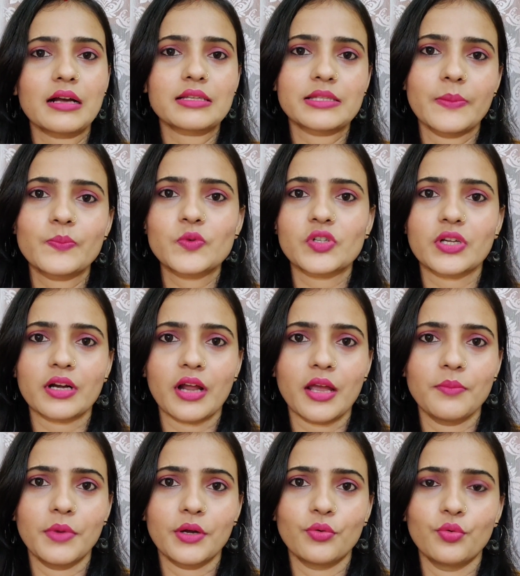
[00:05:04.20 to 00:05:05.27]
लाख
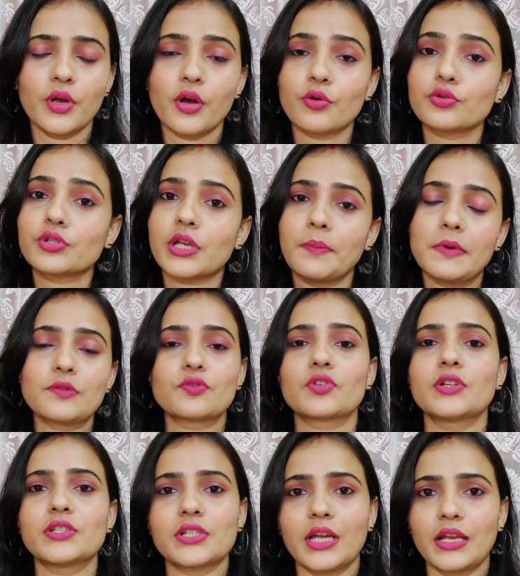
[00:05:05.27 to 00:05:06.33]
सब्सक्राइबर हुए और उसके बाद
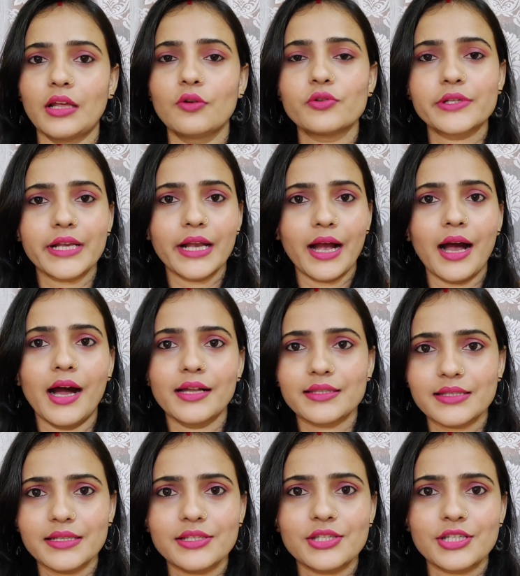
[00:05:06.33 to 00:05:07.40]
उसका चैनल उसके
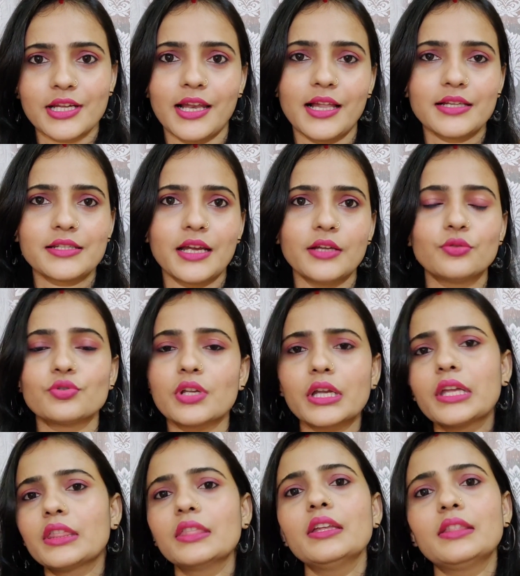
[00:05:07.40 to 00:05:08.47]
हाथ से चला जा रहा है तो उसे
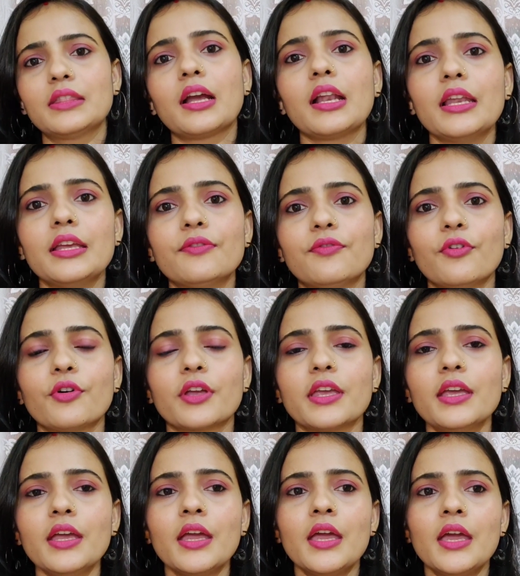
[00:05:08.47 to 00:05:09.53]
कितनी तकलीफ़
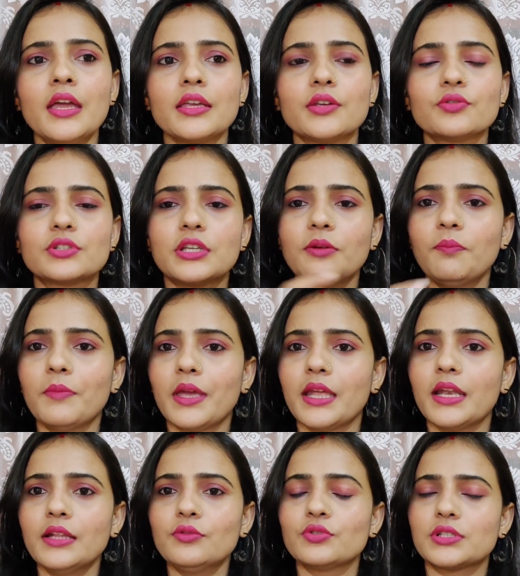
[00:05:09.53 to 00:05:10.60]
होगी कि उसकी
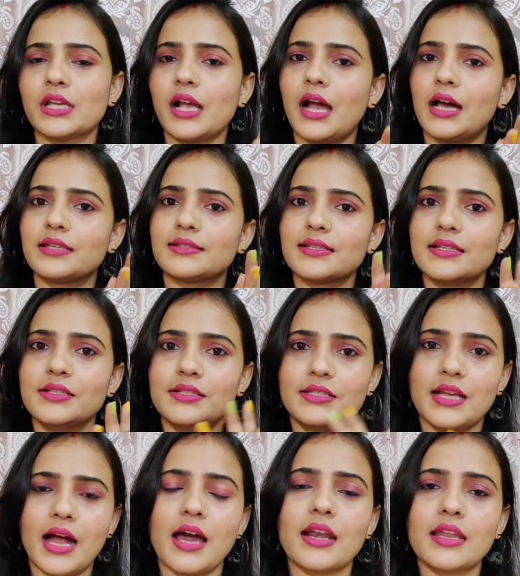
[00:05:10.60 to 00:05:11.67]
मेहनत उसके हाथ से
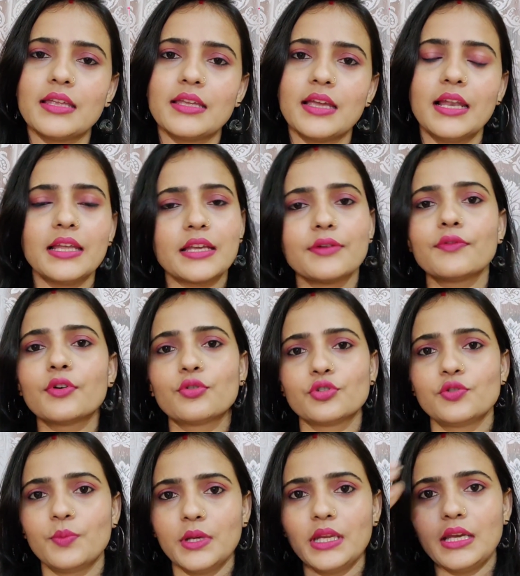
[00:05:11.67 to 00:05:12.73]
जा रही है लेकिन वो
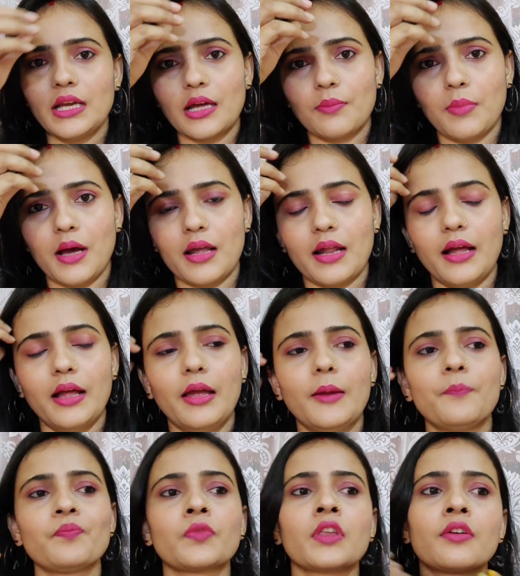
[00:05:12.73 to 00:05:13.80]
कुछ भी नहीं कर पा रहा
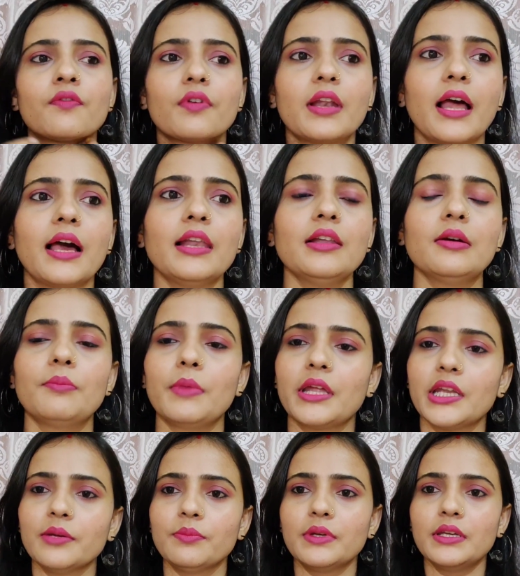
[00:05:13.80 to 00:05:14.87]
है फ़िलहाल
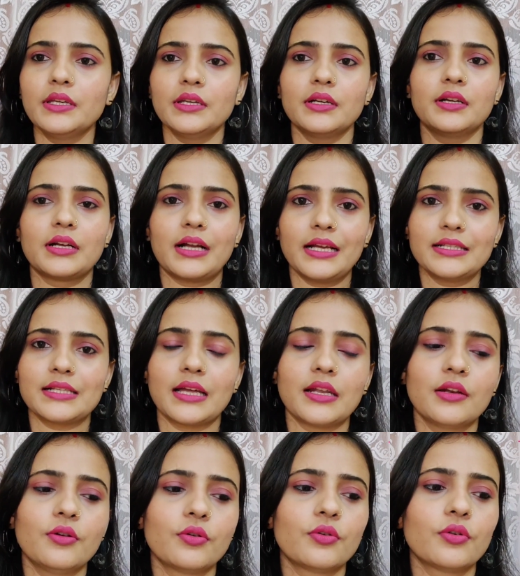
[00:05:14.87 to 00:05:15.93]
मैंने भी कई
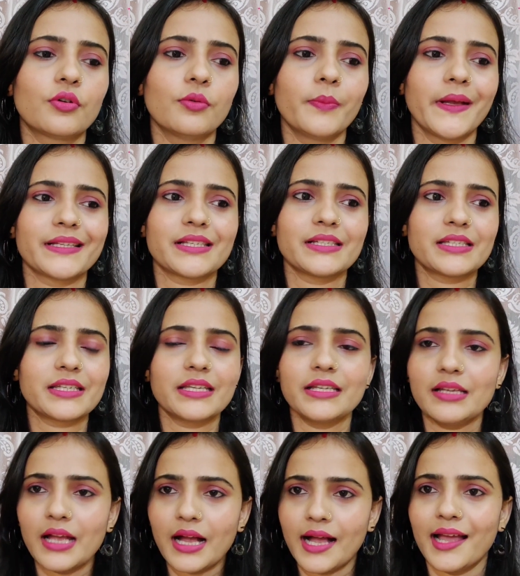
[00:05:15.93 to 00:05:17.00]
सारे लोगों को मैसेज
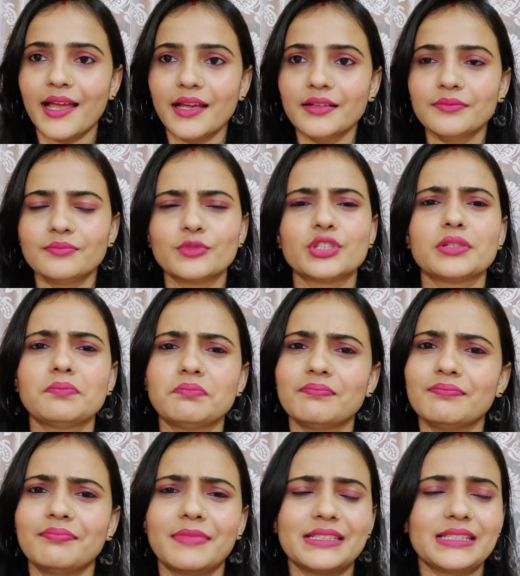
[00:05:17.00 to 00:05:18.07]
किया है मुझे
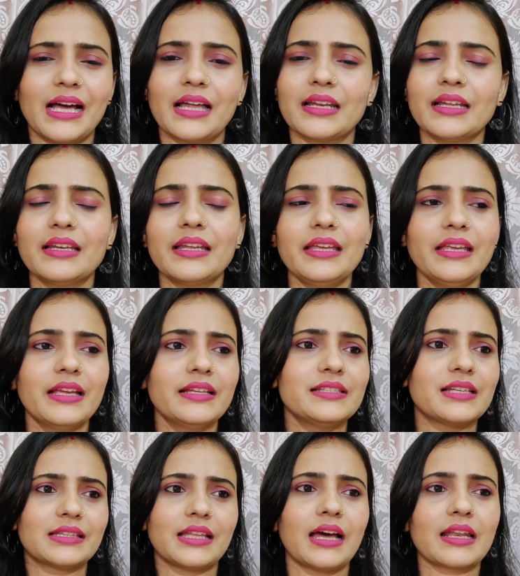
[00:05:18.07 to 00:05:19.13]
बताना नहीं है
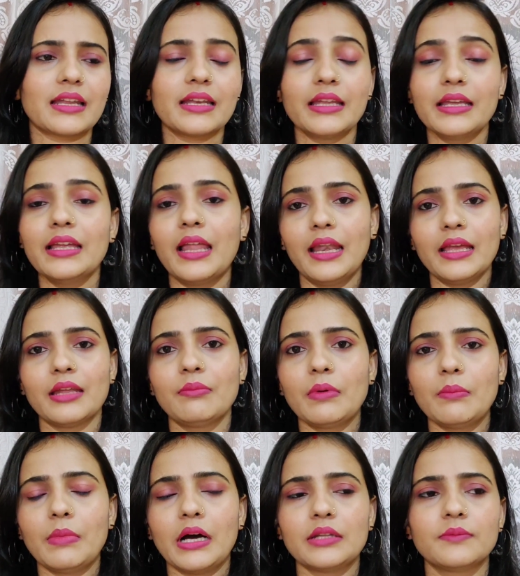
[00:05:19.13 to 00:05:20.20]
जताना नहीं है लेकिन
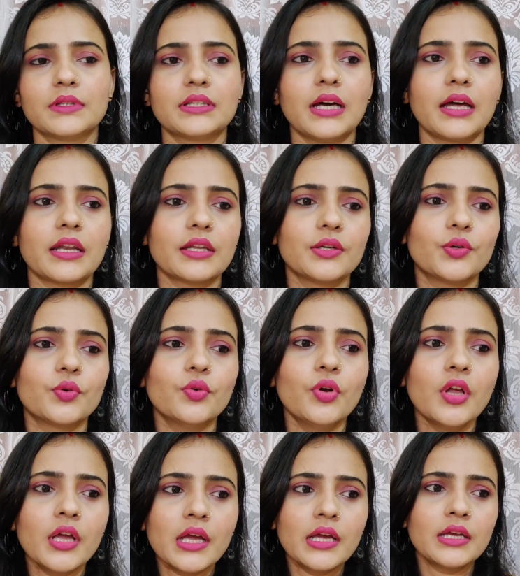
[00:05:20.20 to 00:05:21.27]
मैं बात बता रही हूँ
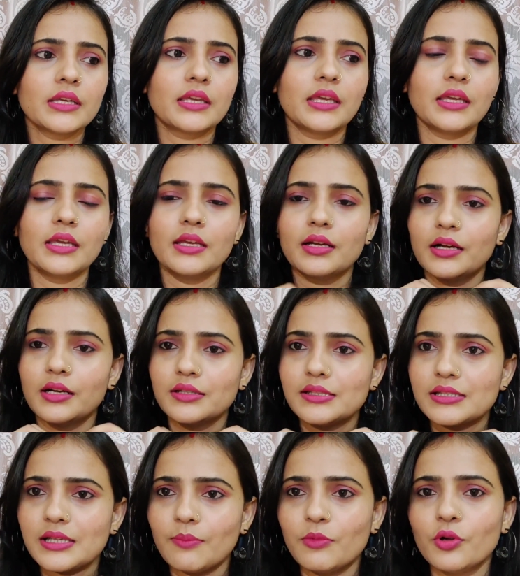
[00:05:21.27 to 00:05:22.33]
कि
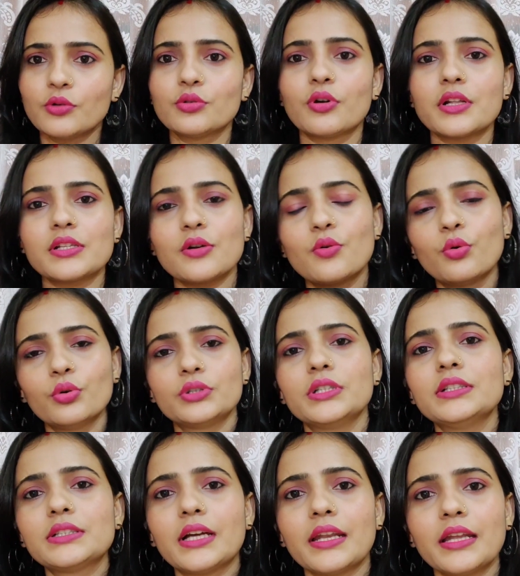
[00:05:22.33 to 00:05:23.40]
सब लोग थोड़ा सा
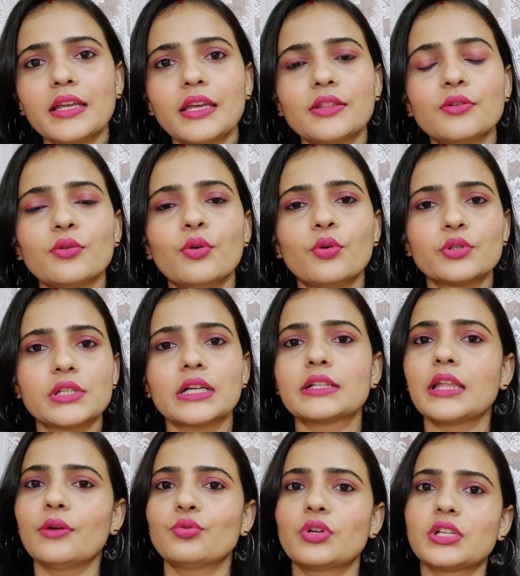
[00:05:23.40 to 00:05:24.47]
कोशिश करेंगे तो हो
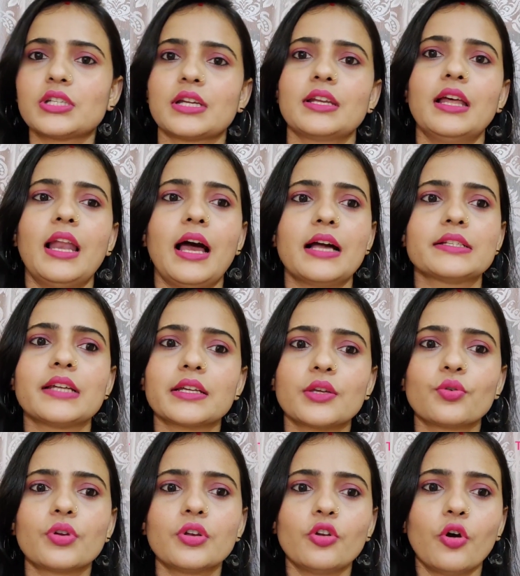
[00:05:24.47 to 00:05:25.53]
सकता है उनका चैनल आ जाए
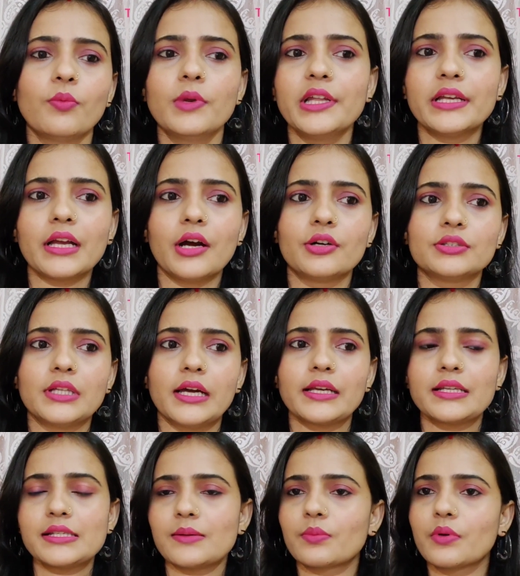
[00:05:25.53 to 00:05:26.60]
क्योंकि नॉर्मली क्या होता
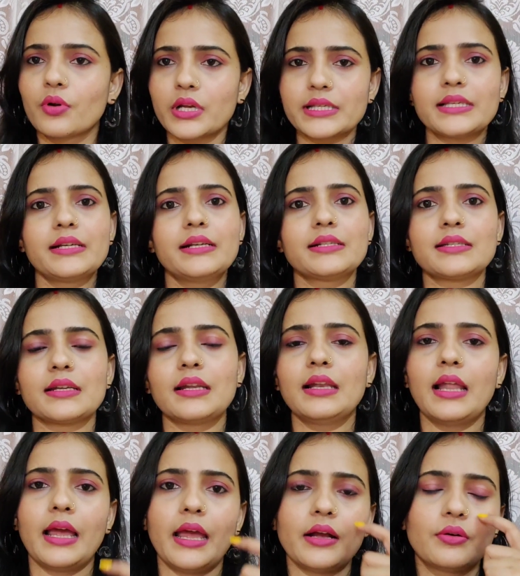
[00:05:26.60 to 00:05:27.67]
है कि जब किसी का
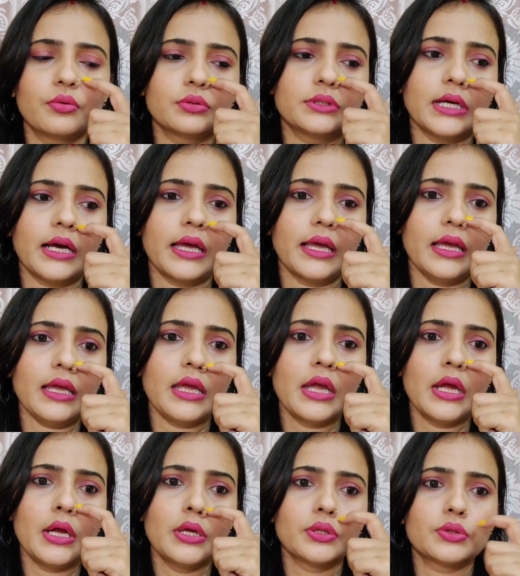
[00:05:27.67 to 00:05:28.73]
चैनल हैक होता है
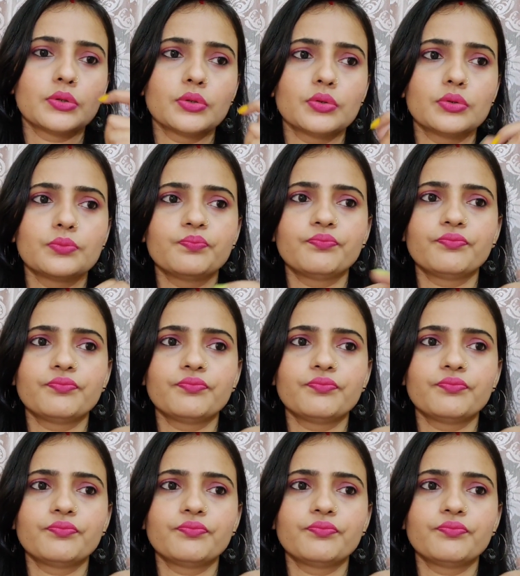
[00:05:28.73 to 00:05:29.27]
तो